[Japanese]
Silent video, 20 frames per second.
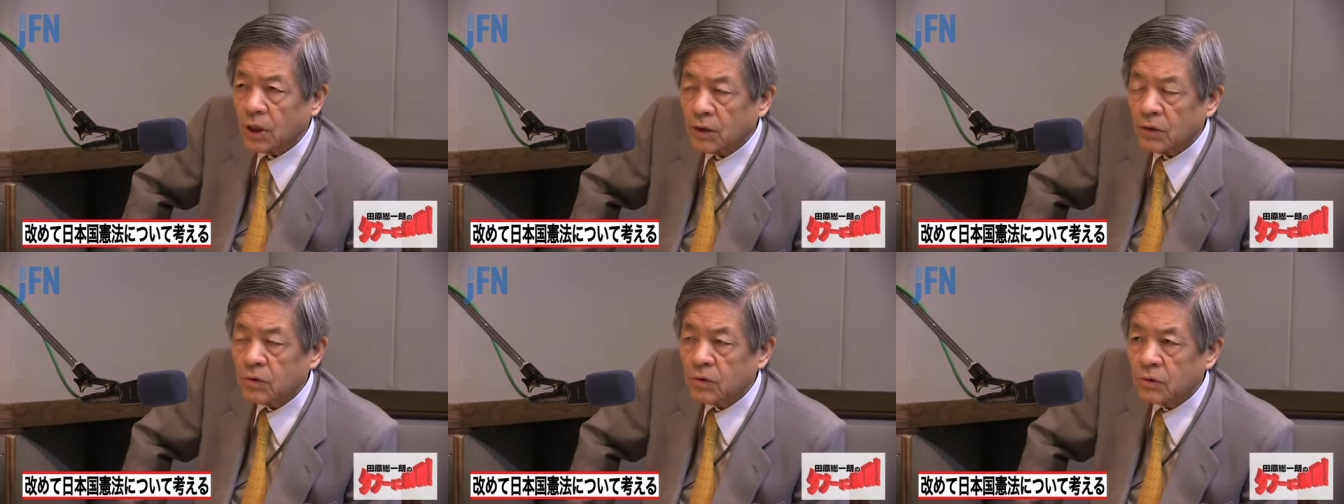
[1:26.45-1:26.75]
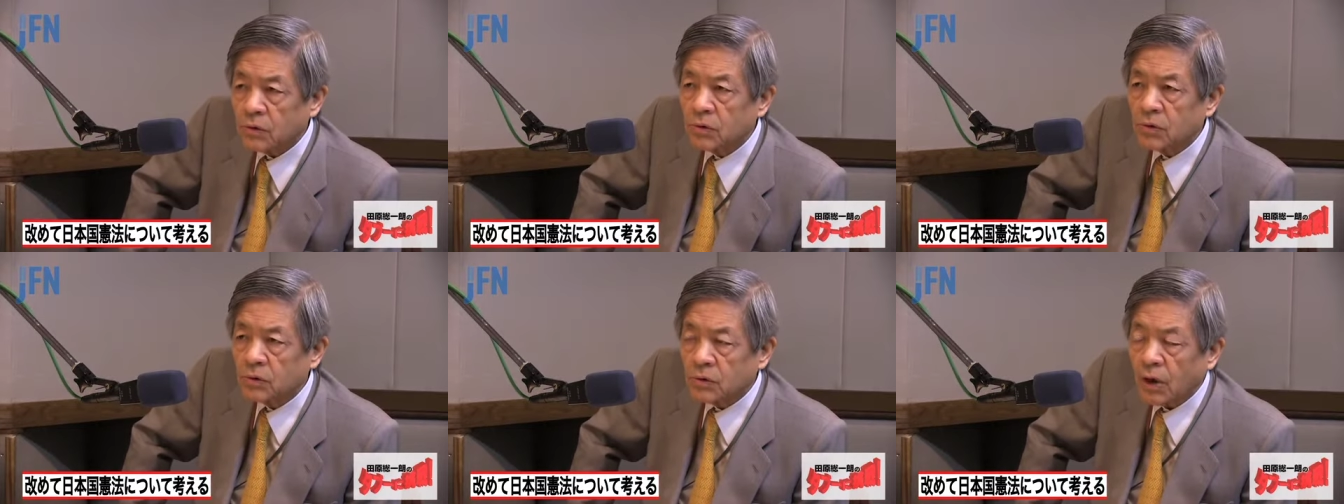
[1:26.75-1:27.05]
い
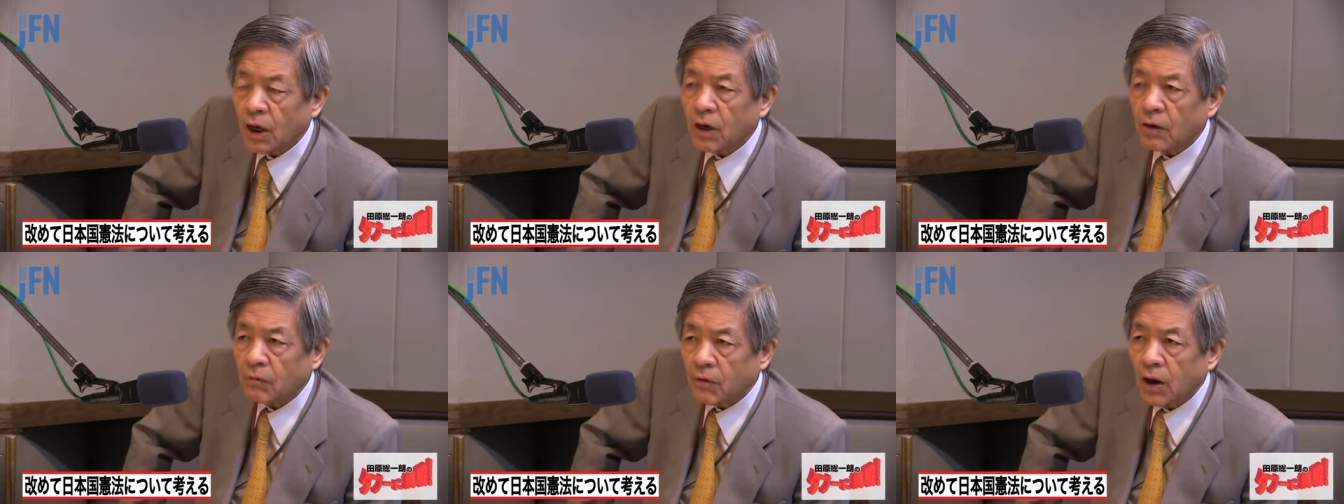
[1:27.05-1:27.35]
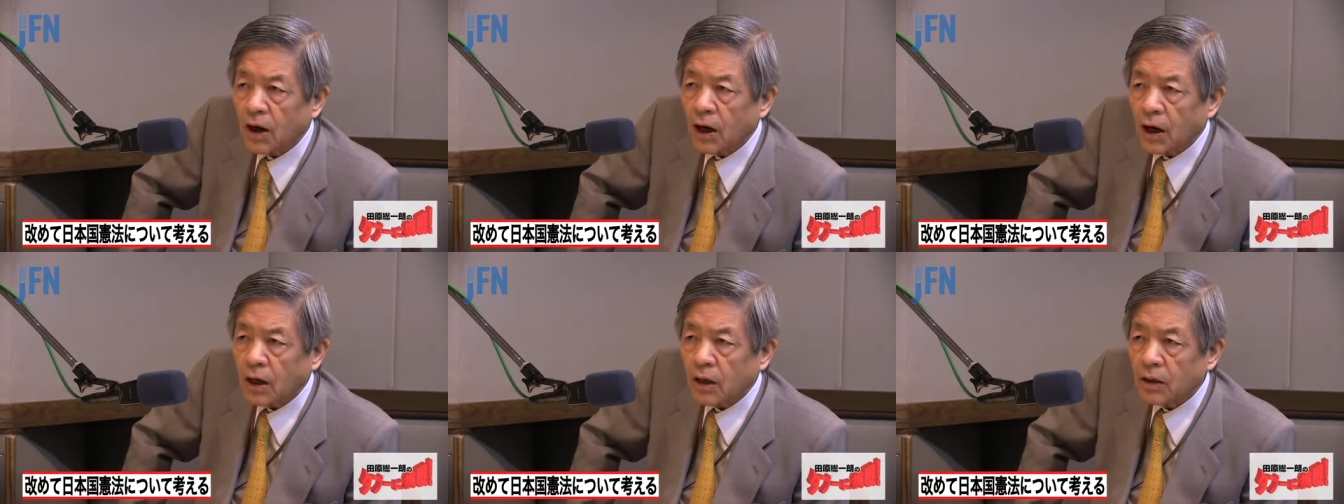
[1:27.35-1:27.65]
う軍隊
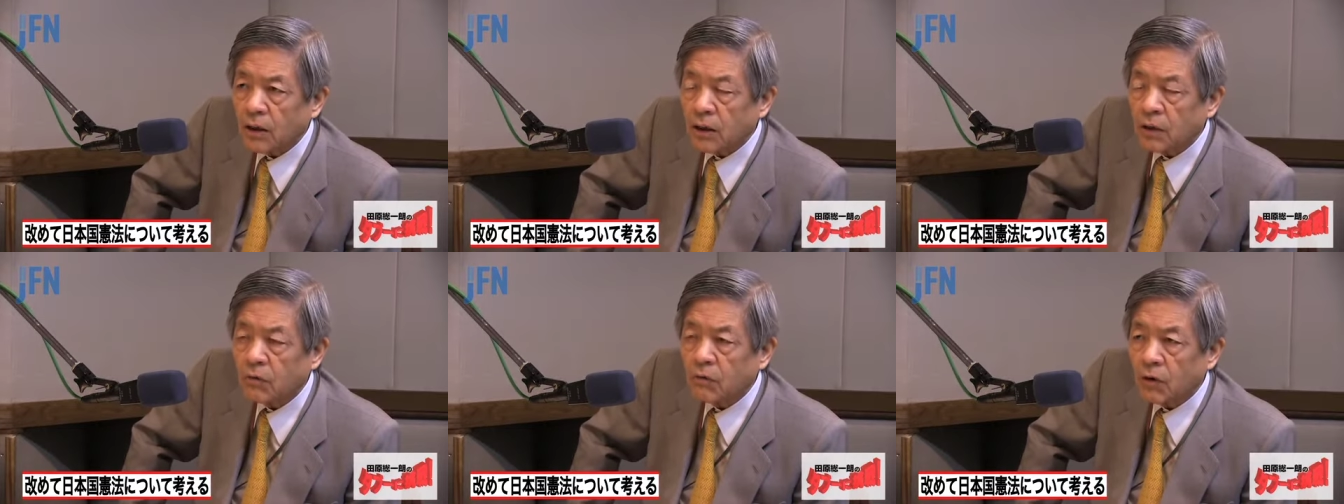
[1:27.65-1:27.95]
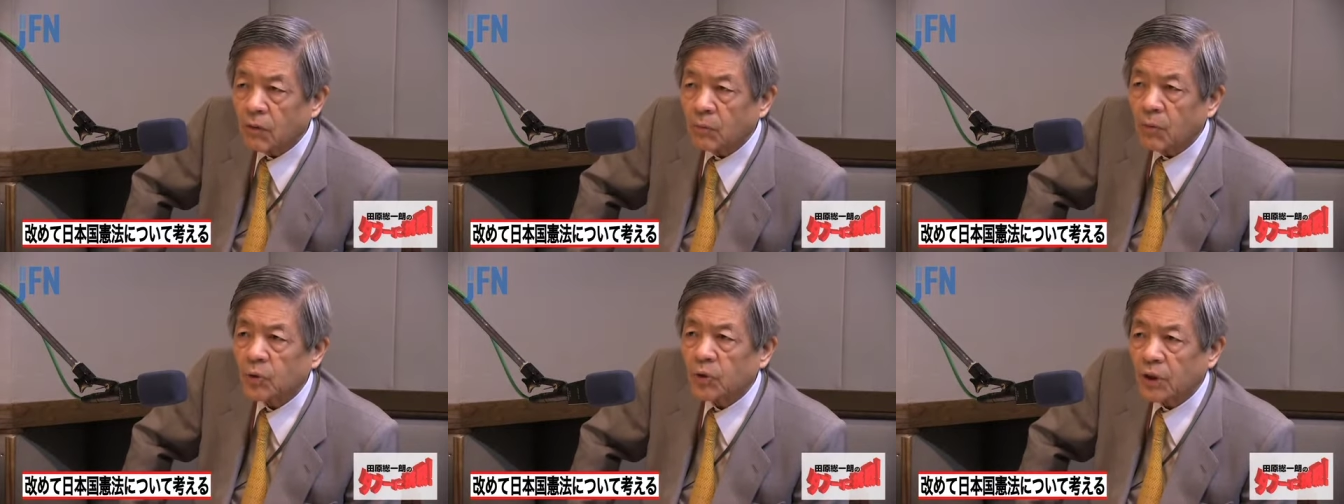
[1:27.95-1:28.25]
は日
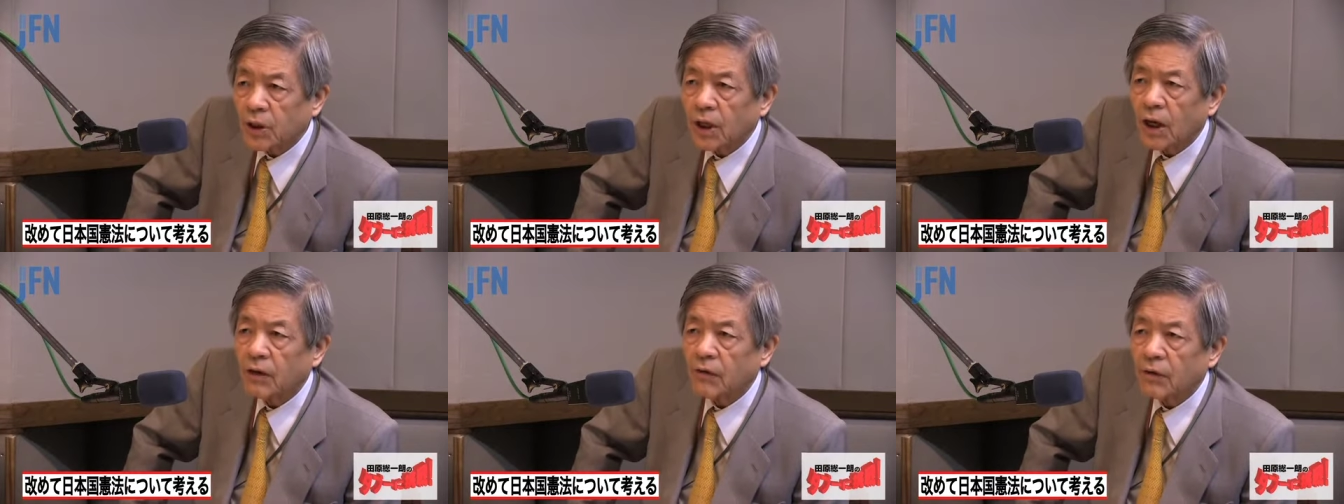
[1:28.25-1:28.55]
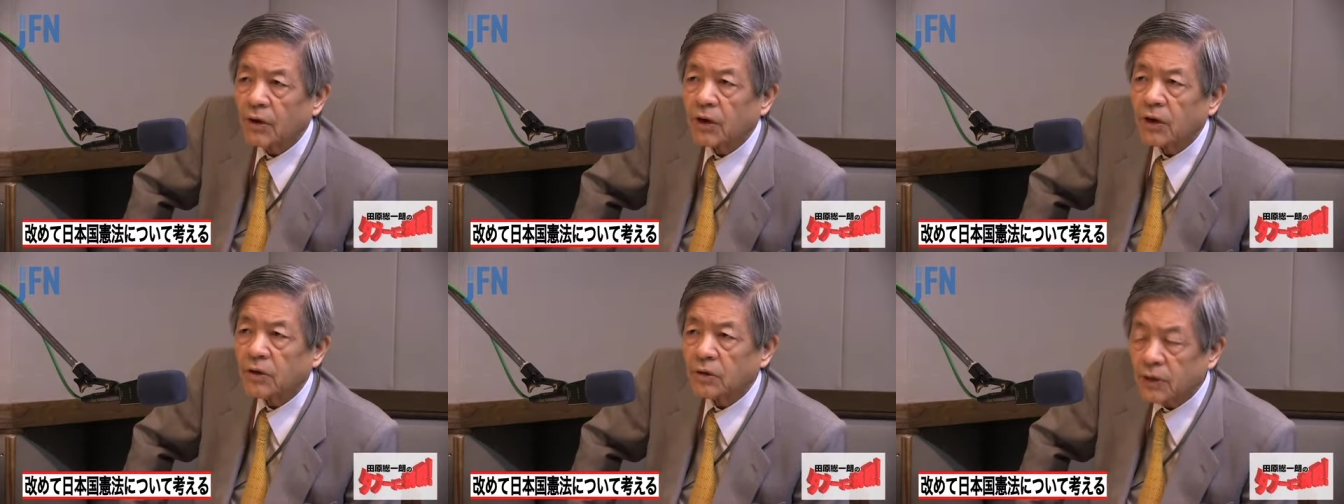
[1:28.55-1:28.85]
本は持ってない
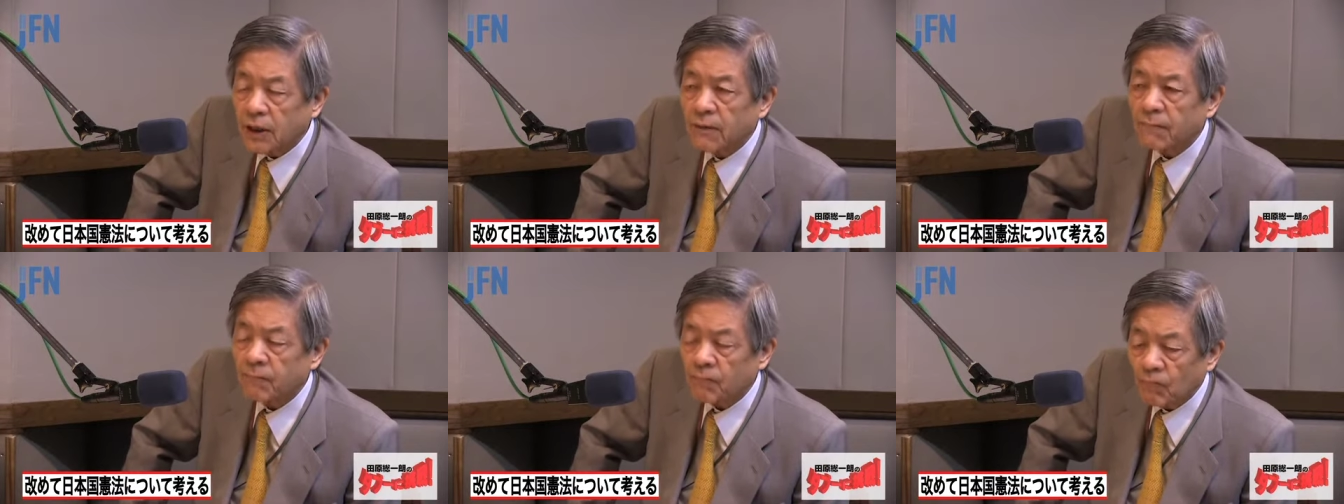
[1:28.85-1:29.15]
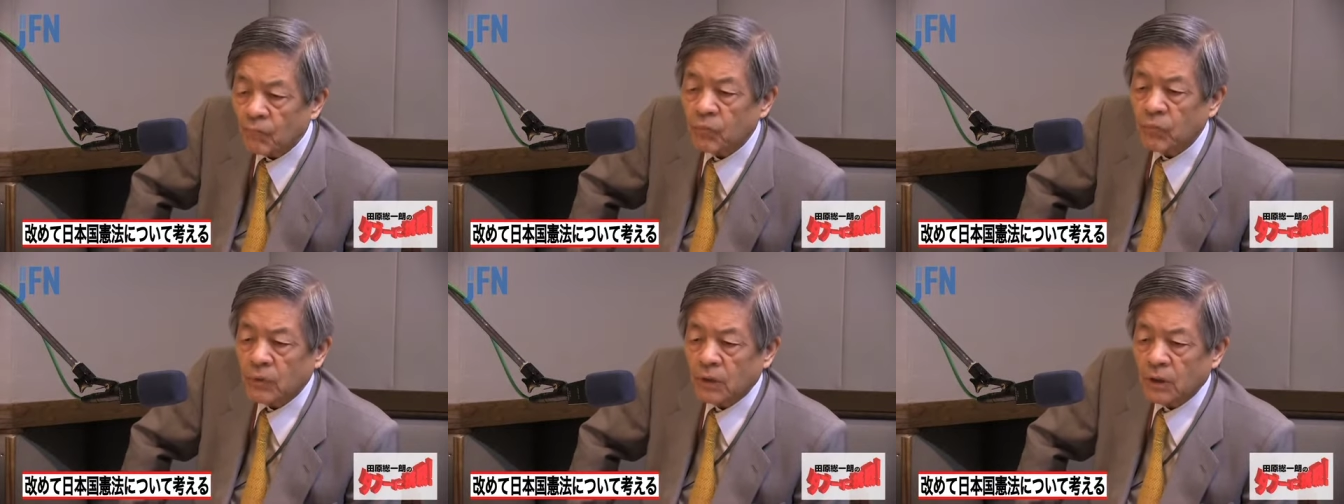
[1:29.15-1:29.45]
わけですね、はい